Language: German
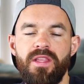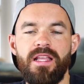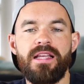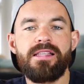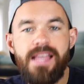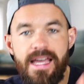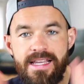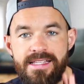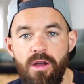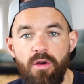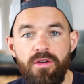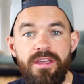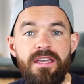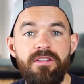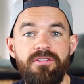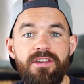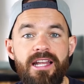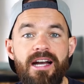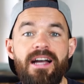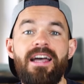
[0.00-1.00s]
Das heißt auch
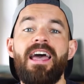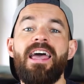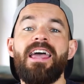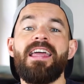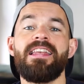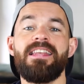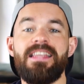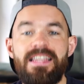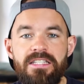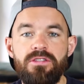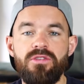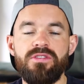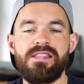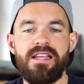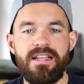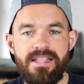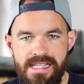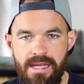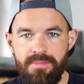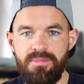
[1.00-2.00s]
hier wieder, nicht
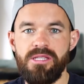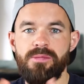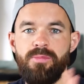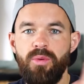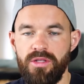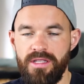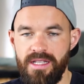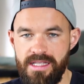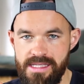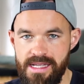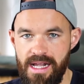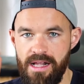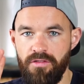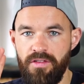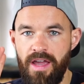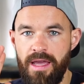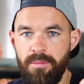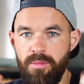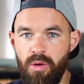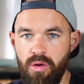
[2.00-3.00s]
unser gesamtes Potenzial
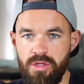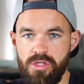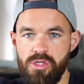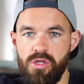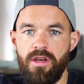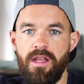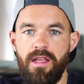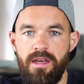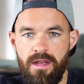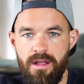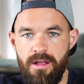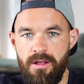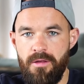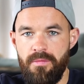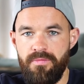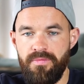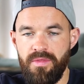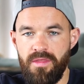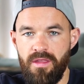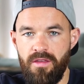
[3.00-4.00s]
auf einen Punkt, sondern
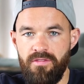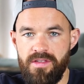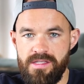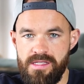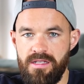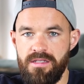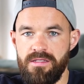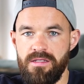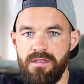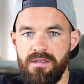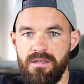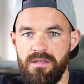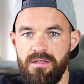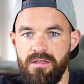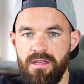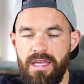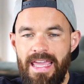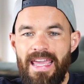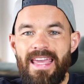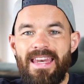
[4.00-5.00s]
wir sind
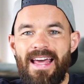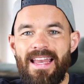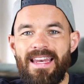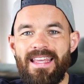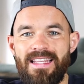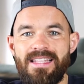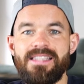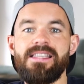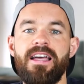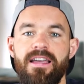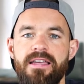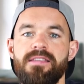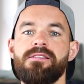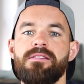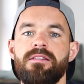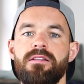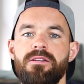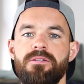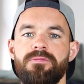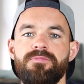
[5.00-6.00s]
innerlich
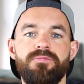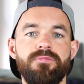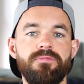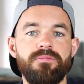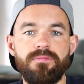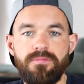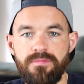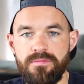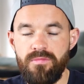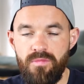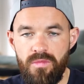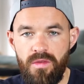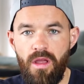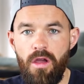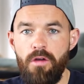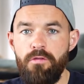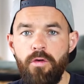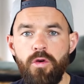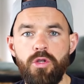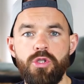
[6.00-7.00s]
zerrissen.
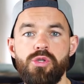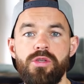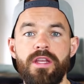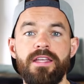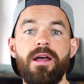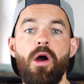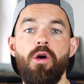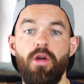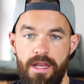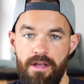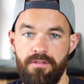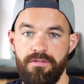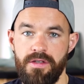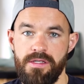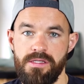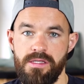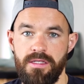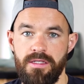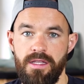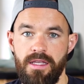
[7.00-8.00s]
Funktioniert auch
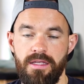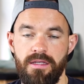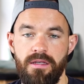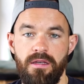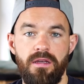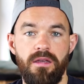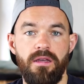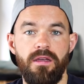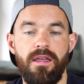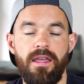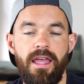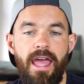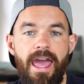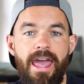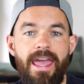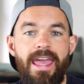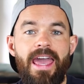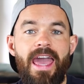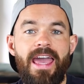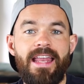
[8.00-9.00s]
langfristig nicht.
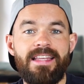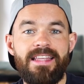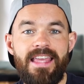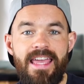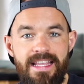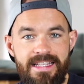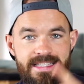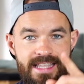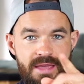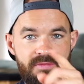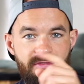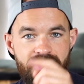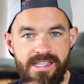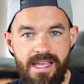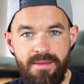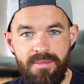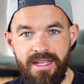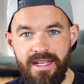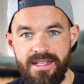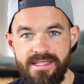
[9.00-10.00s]
Entgegen dem, was
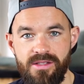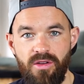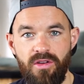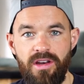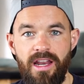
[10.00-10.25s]
einem die ganzen